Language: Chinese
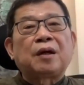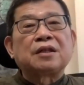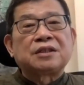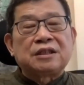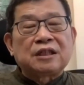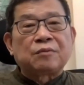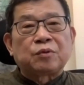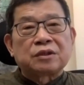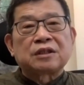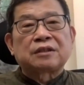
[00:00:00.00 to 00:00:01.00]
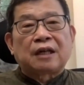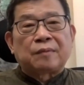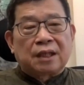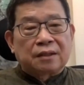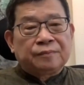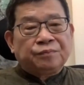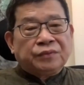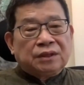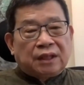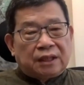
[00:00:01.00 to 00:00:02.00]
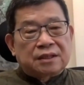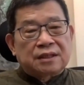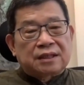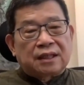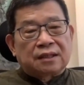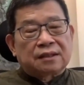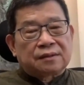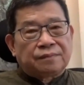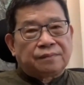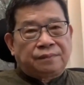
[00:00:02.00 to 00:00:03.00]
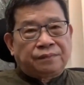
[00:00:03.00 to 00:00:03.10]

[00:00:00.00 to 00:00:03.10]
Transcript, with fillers: 帮了新加坡这大忙，可能是这样的。嗯，